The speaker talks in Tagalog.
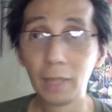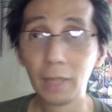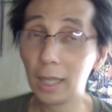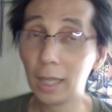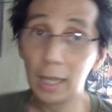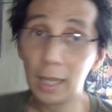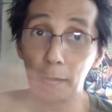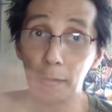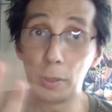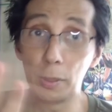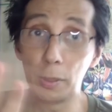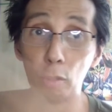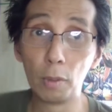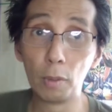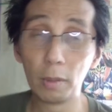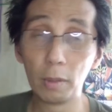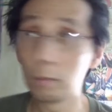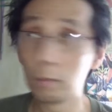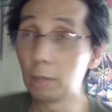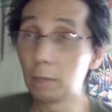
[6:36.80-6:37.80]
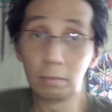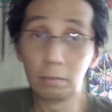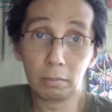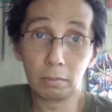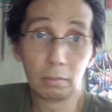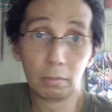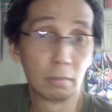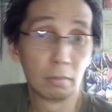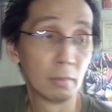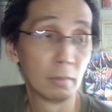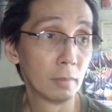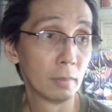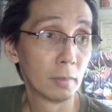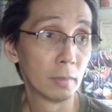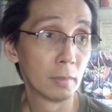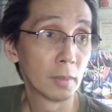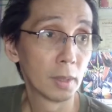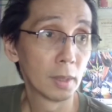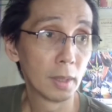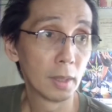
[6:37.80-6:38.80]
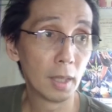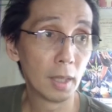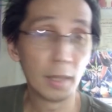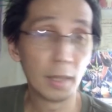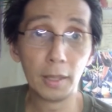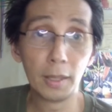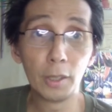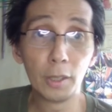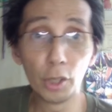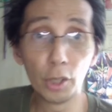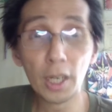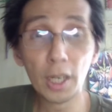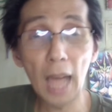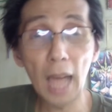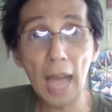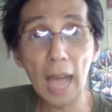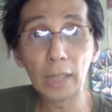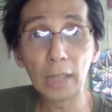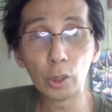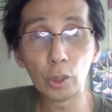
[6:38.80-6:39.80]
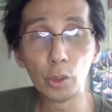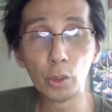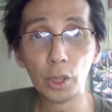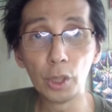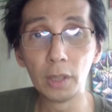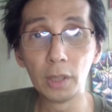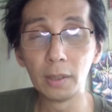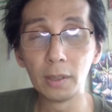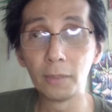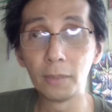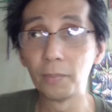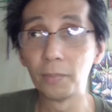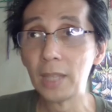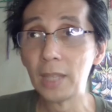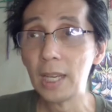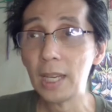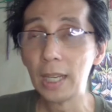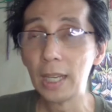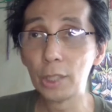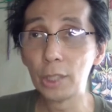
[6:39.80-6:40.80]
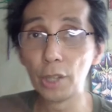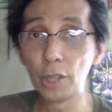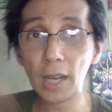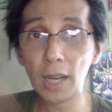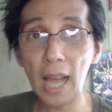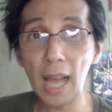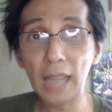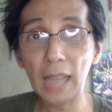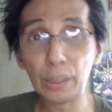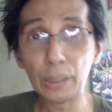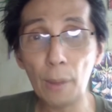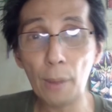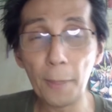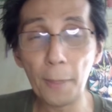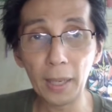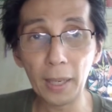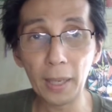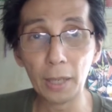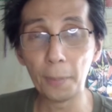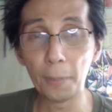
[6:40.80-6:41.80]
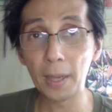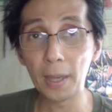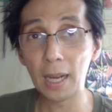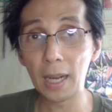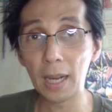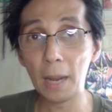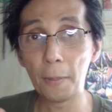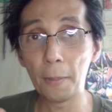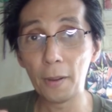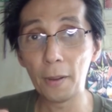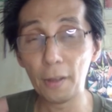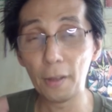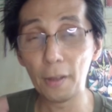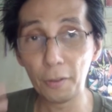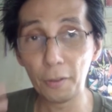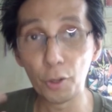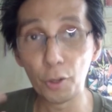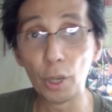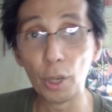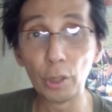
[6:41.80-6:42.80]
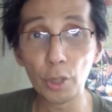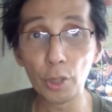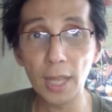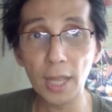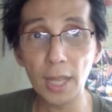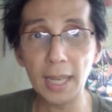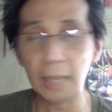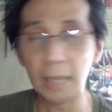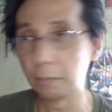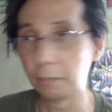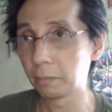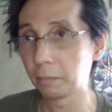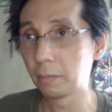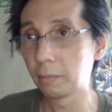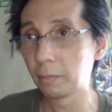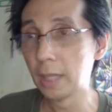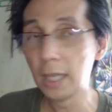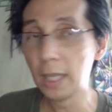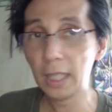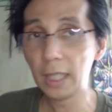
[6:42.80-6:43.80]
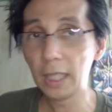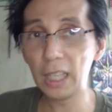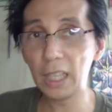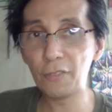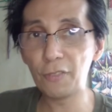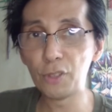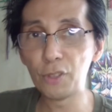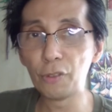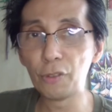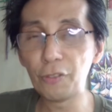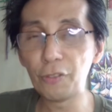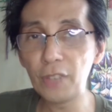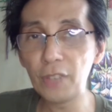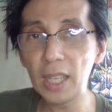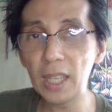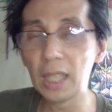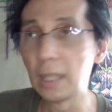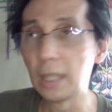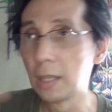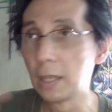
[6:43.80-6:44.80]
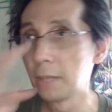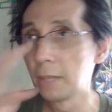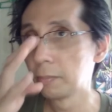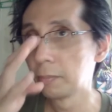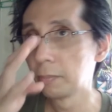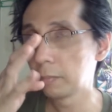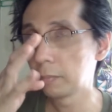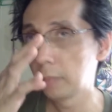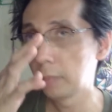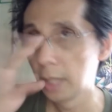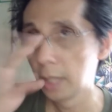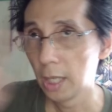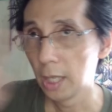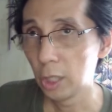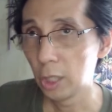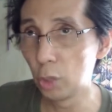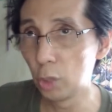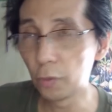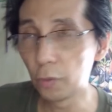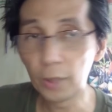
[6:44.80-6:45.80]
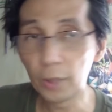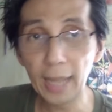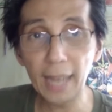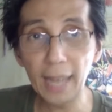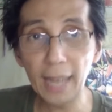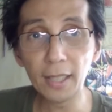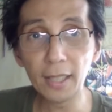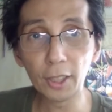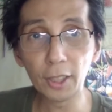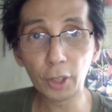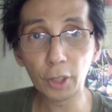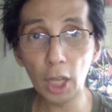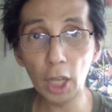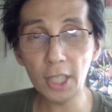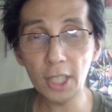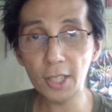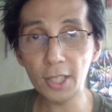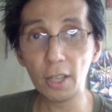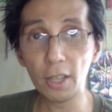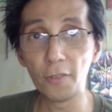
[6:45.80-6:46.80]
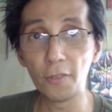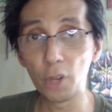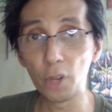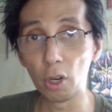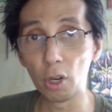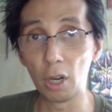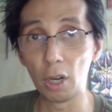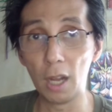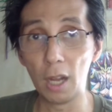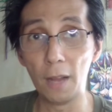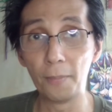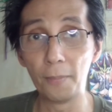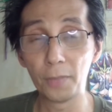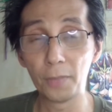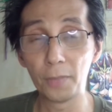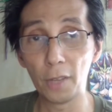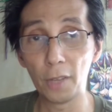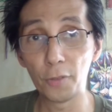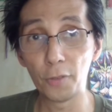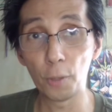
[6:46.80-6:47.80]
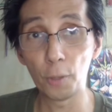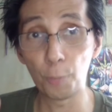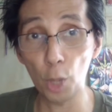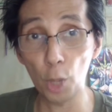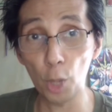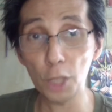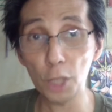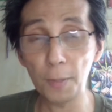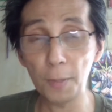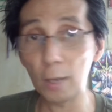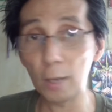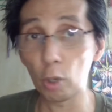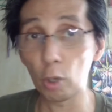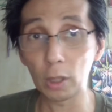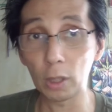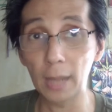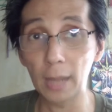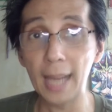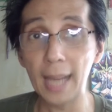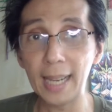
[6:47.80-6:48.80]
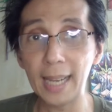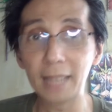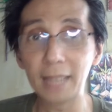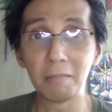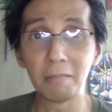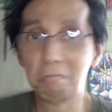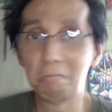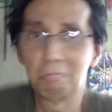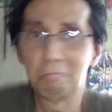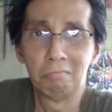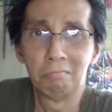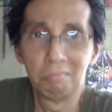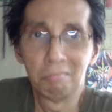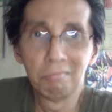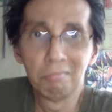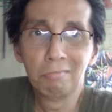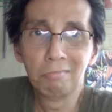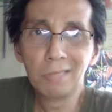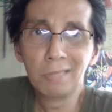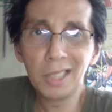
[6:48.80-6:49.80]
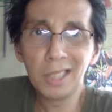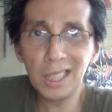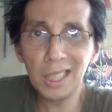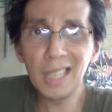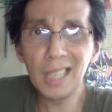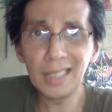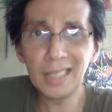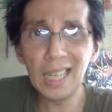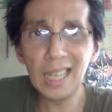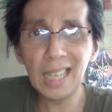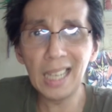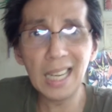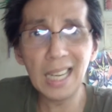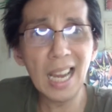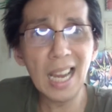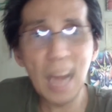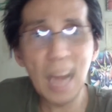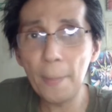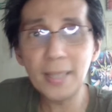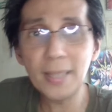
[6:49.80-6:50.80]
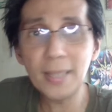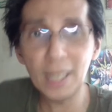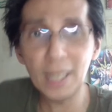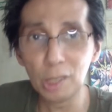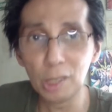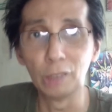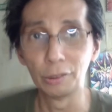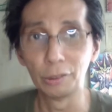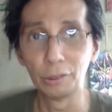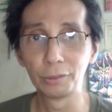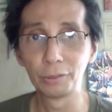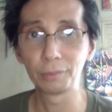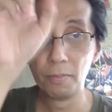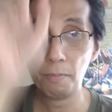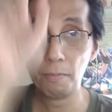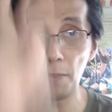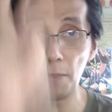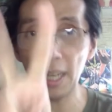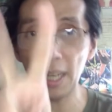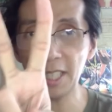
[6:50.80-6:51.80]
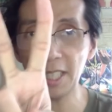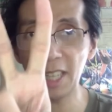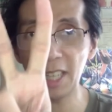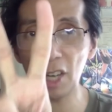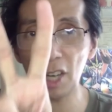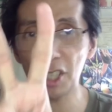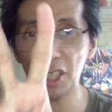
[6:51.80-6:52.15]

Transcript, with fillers: Eh binu mo, uh, yun ang nakaka yun ang yun ang nakakatawa pag ano pag uh, if you're into selling. If you feel you've gained the trust of your um, of your prospect or client sila na talaga lalapit sa'yo. Biggest